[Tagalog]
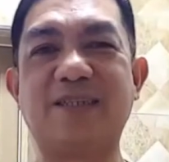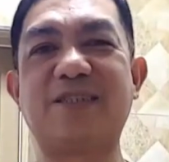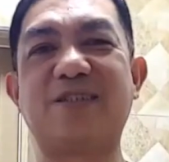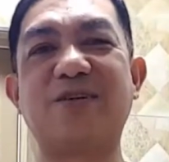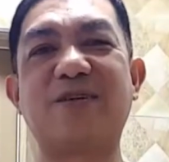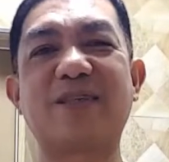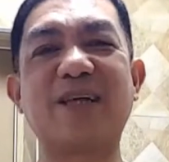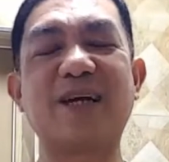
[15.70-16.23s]
It's
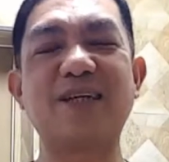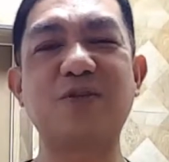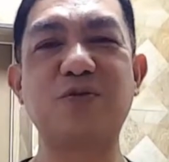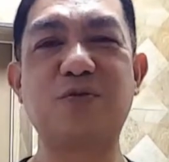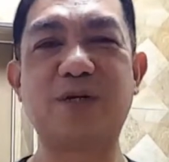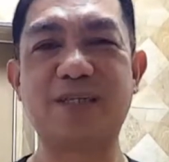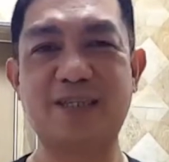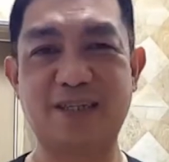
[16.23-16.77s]
your
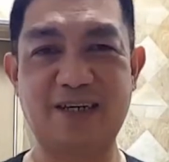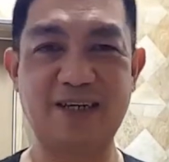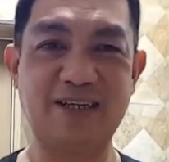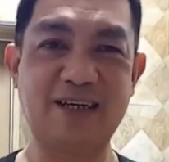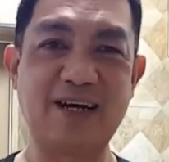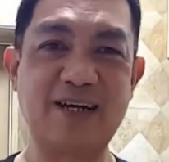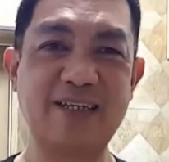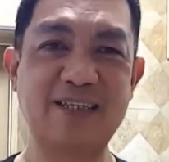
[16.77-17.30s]
title once again
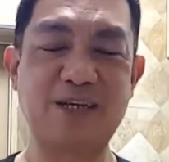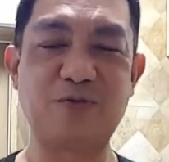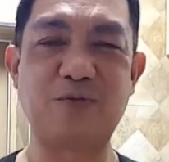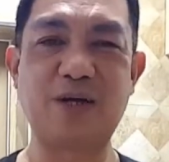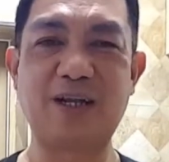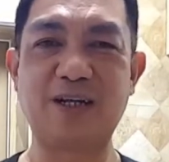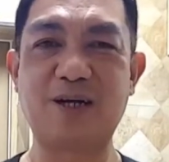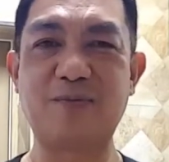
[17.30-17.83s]
guys and
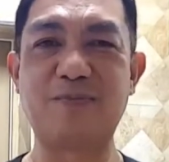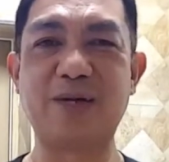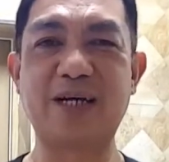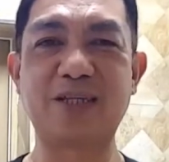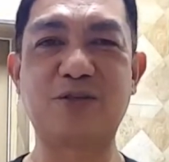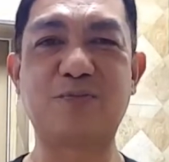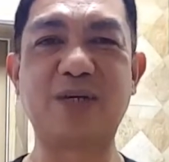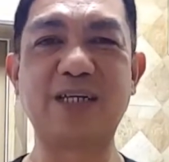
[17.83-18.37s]
welcome
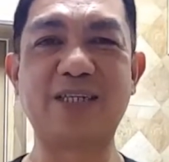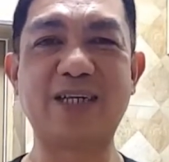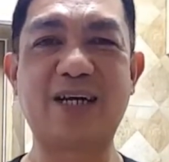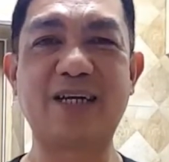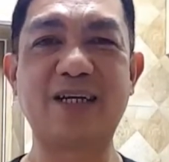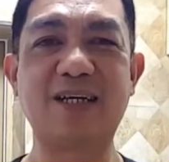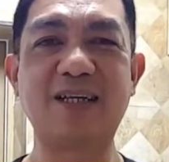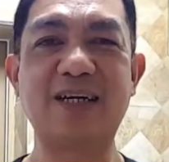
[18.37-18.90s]
back to my
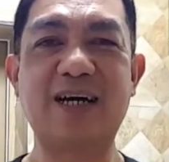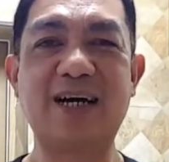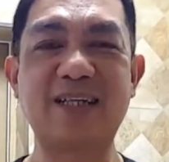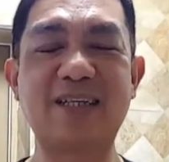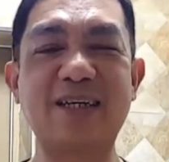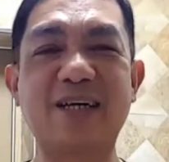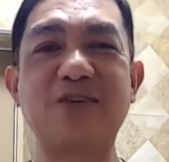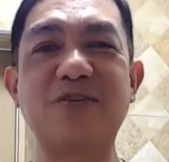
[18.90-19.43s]
channel. At
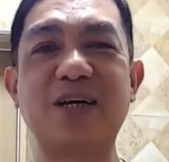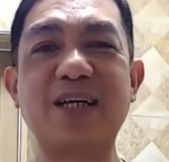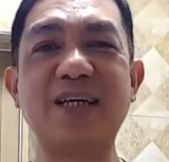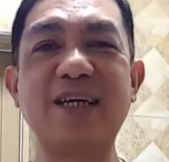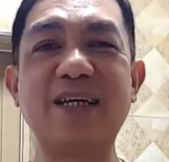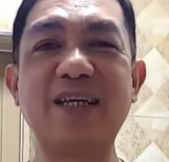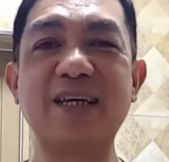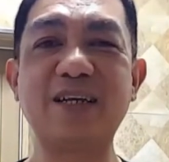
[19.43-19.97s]
ngayon
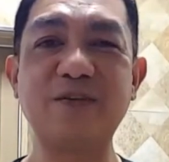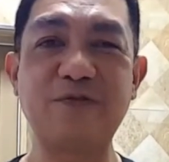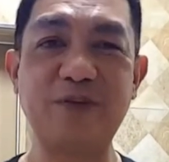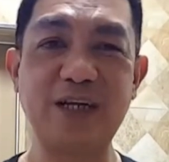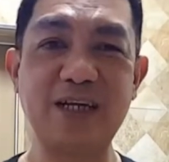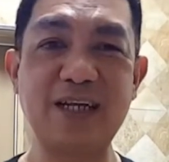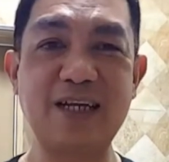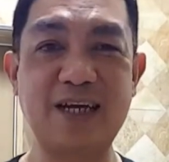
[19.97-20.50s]
ay
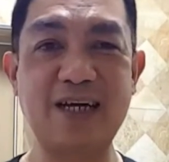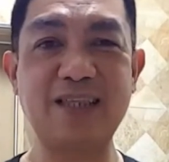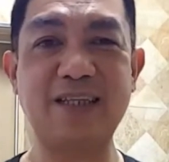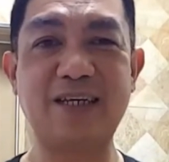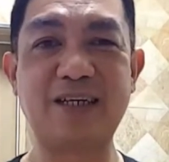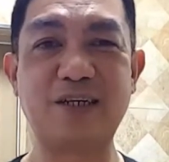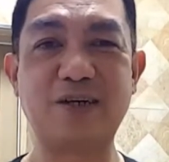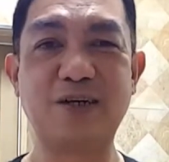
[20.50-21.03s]
i-reveal na
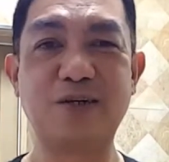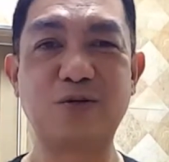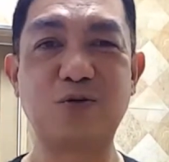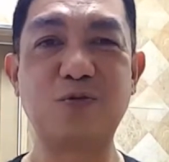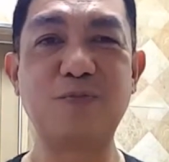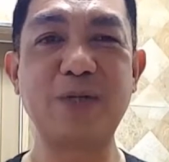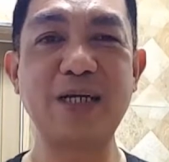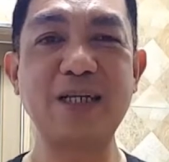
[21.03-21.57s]
natin
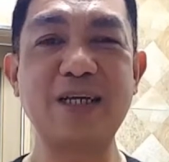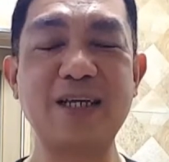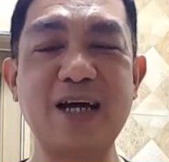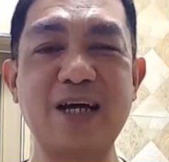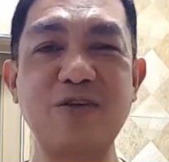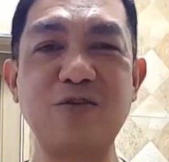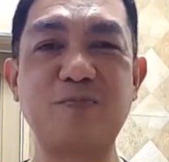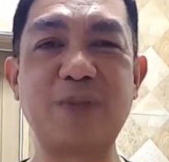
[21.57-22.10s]
kung may
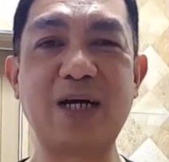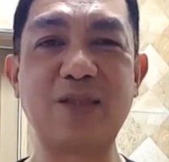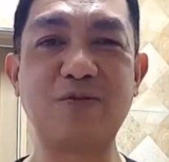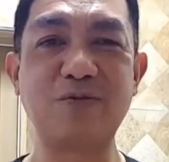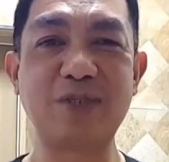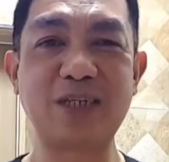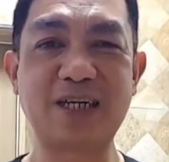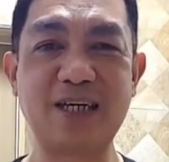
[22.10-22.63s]
nanalo ba
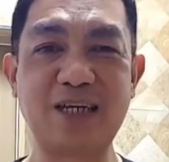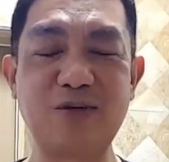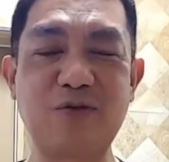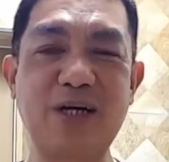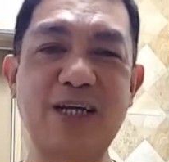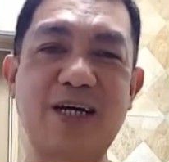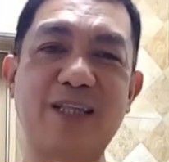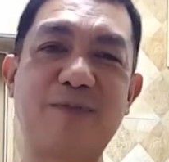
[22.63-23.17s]
dun sa
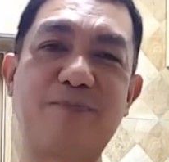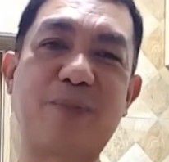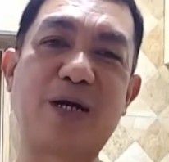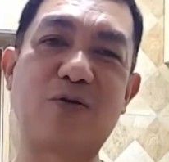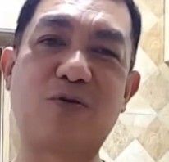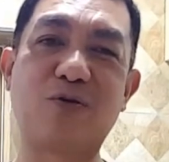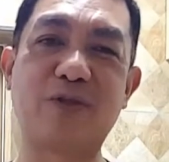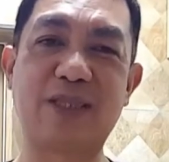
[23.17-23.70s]
ginawa natin pa
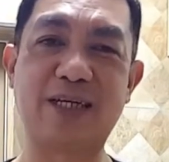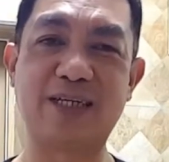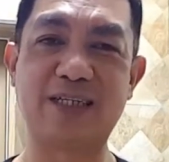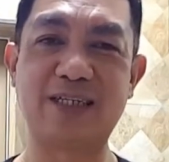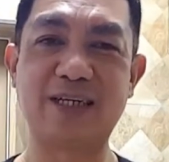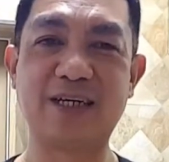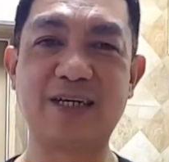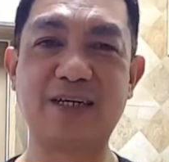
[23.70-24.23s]

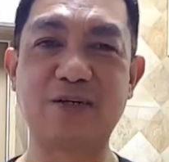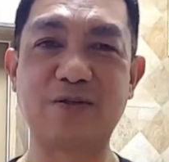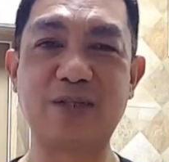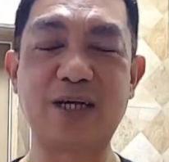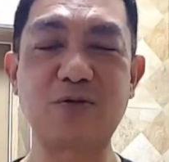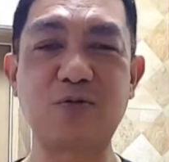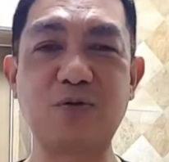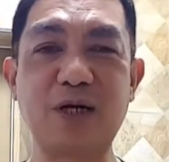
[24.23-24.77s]
contest
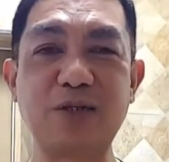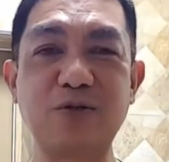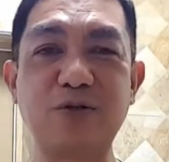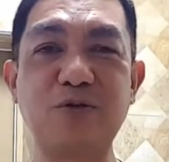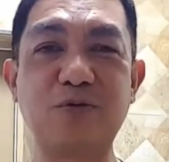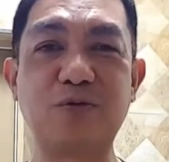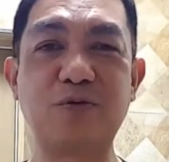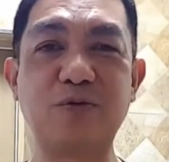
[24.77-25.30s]
na kung ano
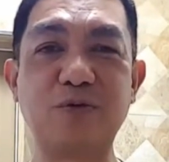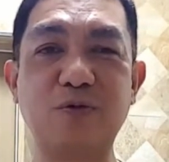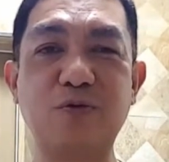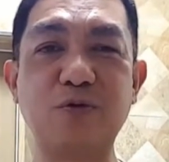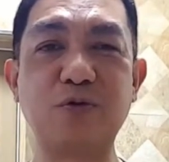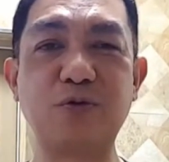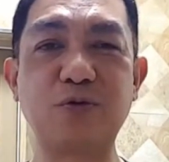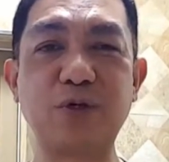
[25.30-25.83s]
yung
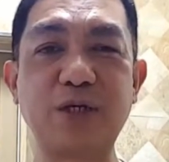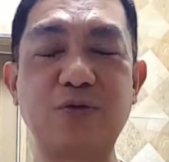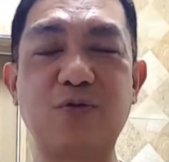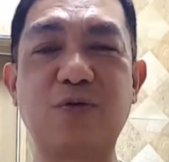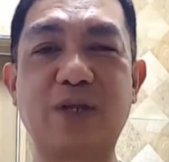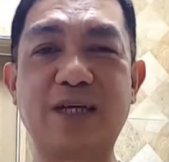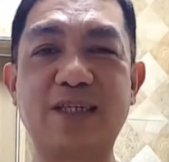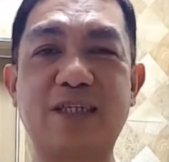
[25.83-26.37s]
lulutuin
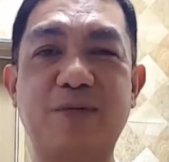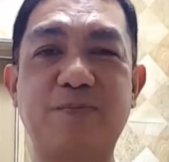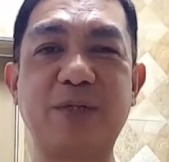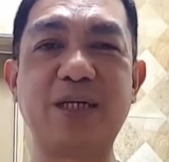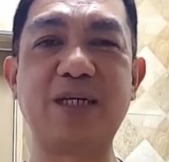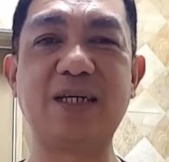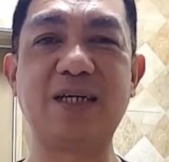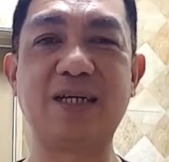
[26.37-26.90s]
kong
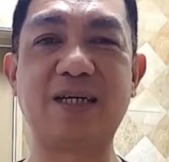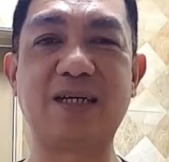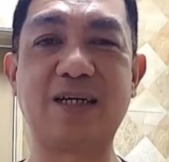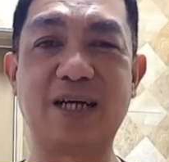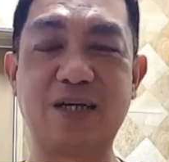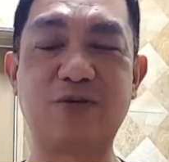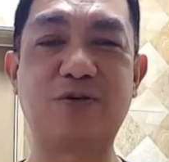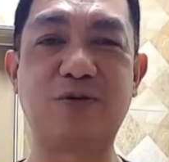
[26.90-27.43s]
recipe
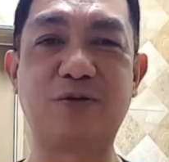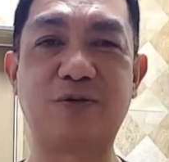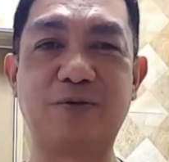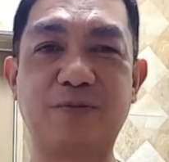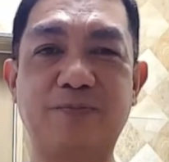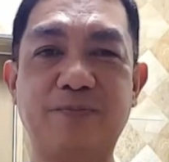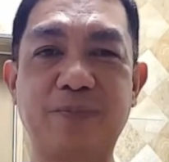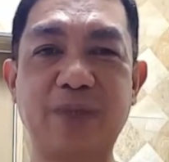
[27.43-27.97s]
ngayon.
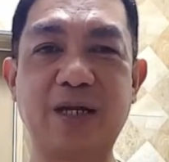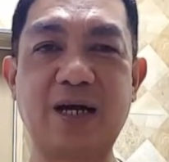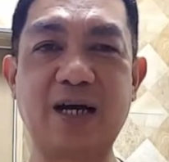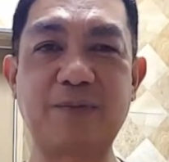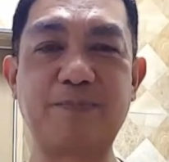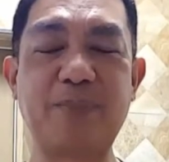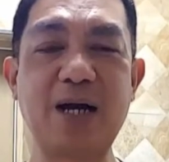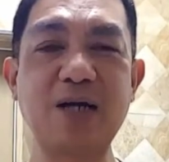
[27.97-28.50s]

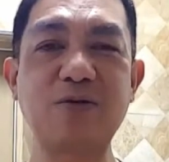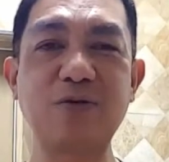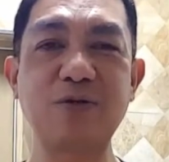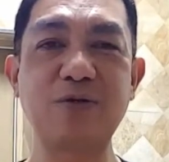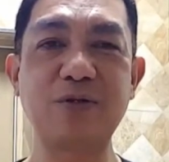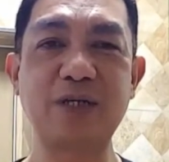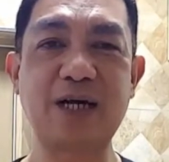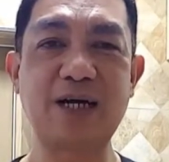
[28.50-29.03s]
At bago
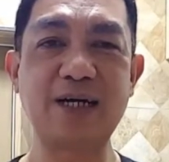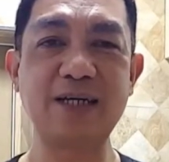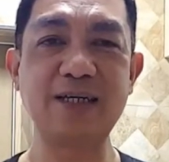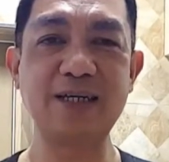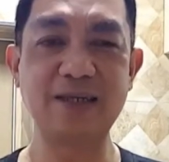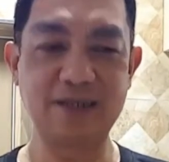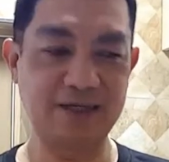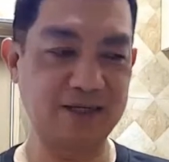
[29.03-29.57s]
yun
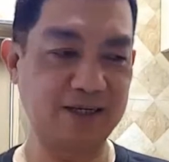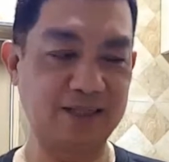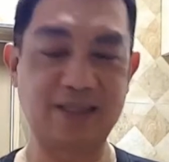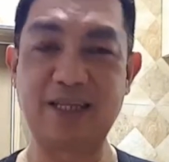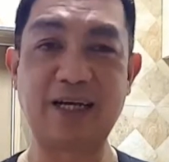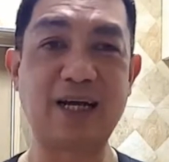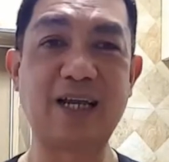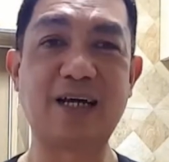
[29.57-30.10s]
ay,
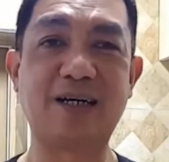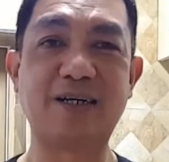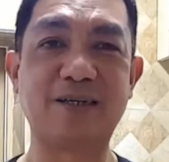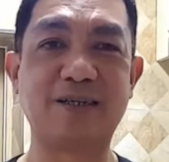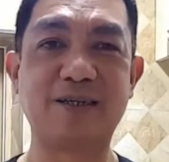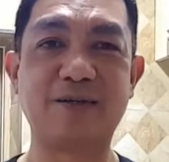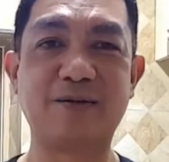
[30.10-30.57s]
teka lang,